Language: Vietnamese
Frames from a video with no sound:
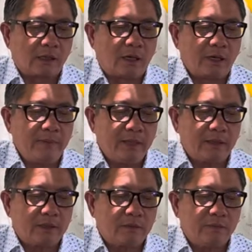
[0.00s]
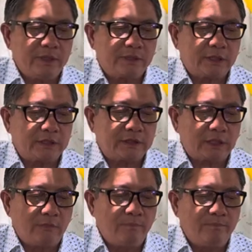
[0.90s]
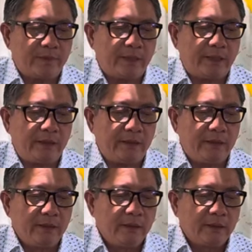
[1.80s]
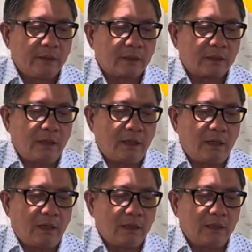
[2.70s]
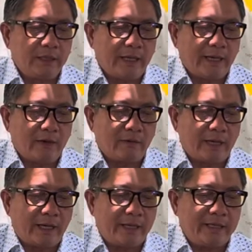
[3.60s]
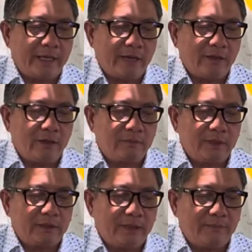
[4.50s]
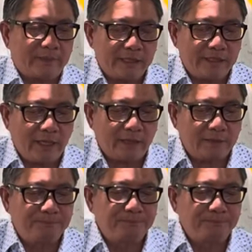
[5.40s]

còn biết quý sự sống thì con người nào lại dại dột đi tìm cái chết